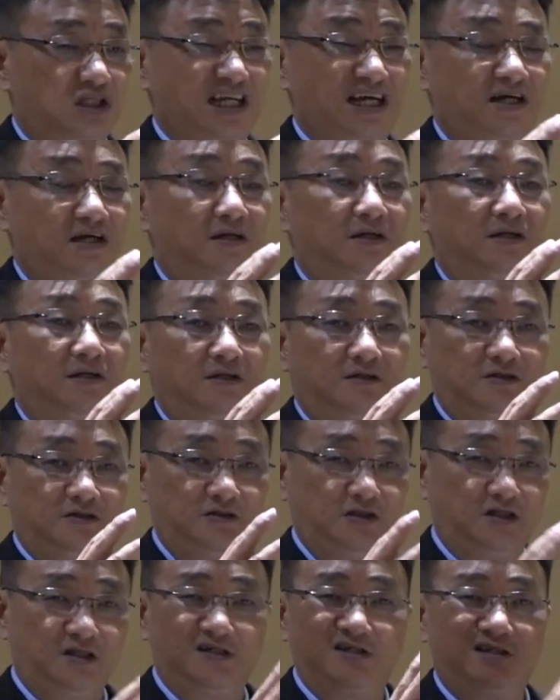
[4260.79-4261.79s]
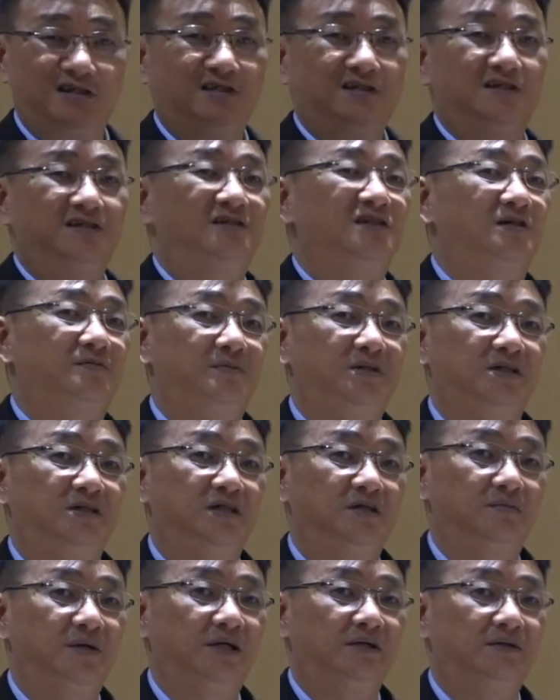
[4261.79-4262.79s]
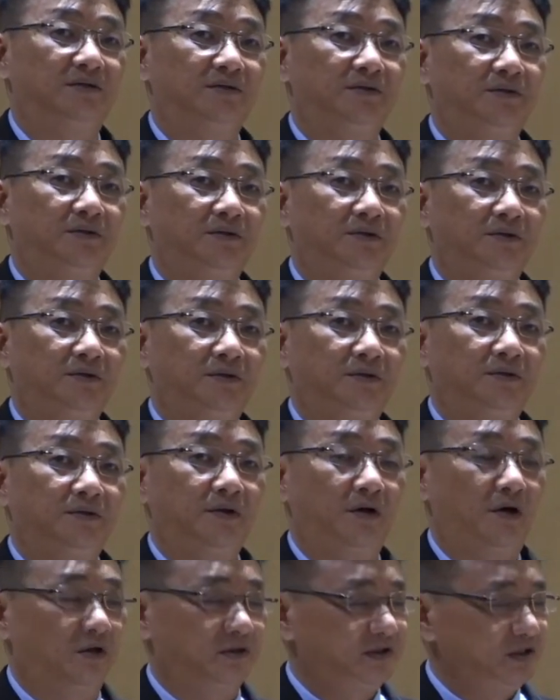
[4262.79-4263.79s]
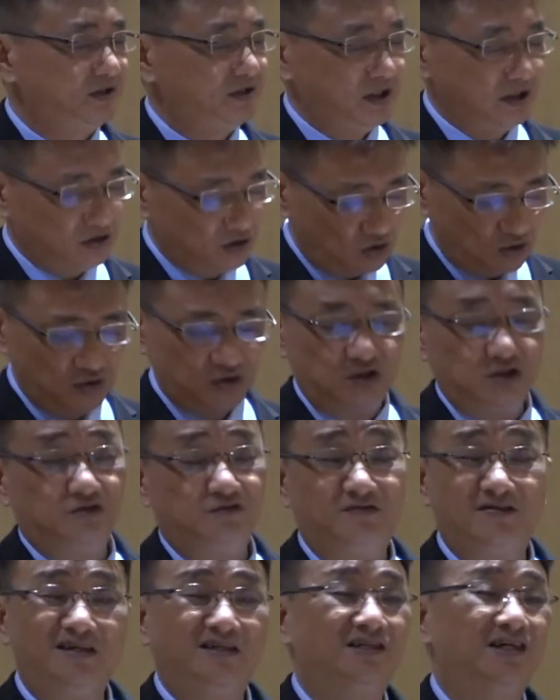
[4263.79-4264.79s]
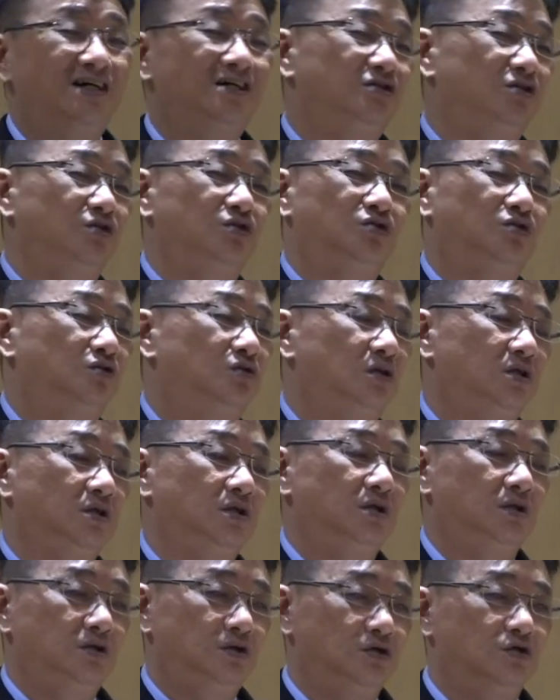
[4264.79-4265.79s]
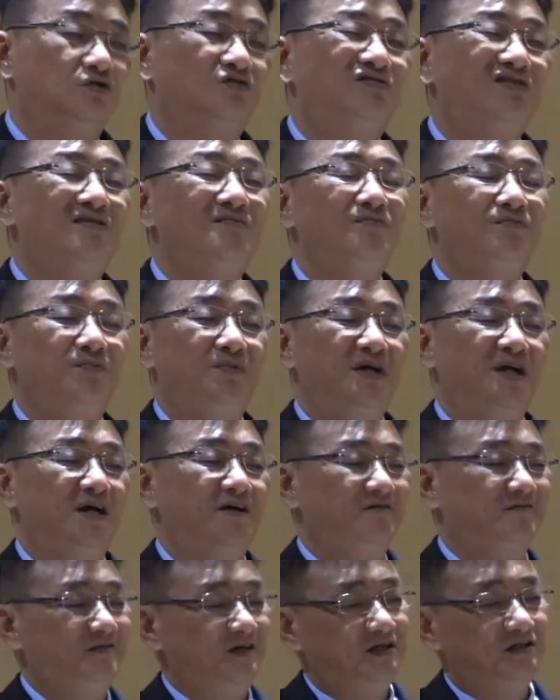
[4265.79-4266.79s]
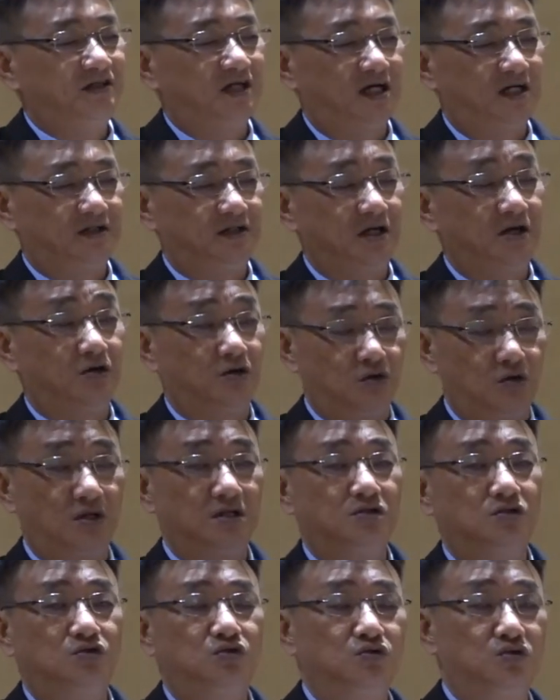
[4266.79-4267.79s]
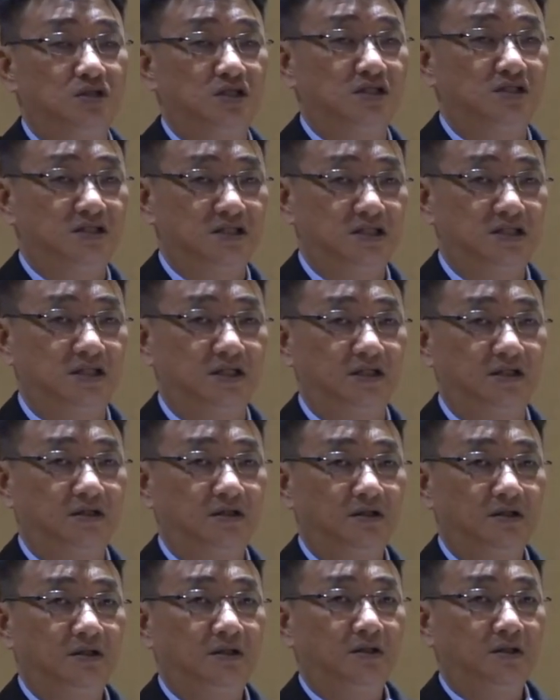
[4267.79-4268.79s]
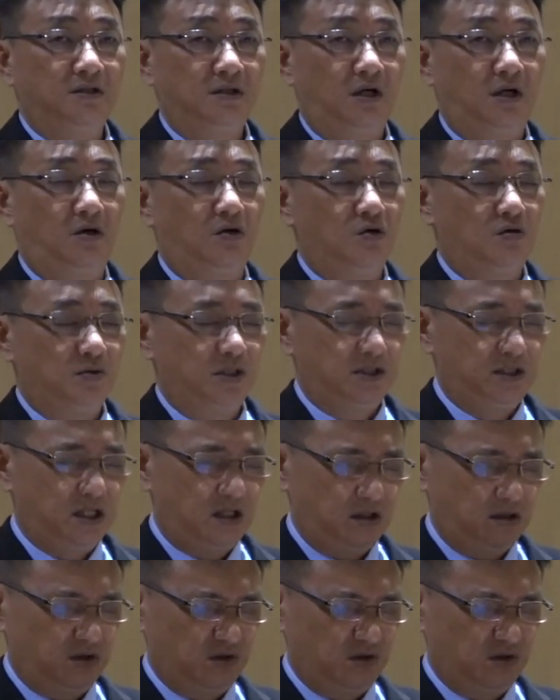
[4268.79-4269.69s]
在得胜的生命里面。啊，这些都是非常有分别，非常要关注的真理。啊，我们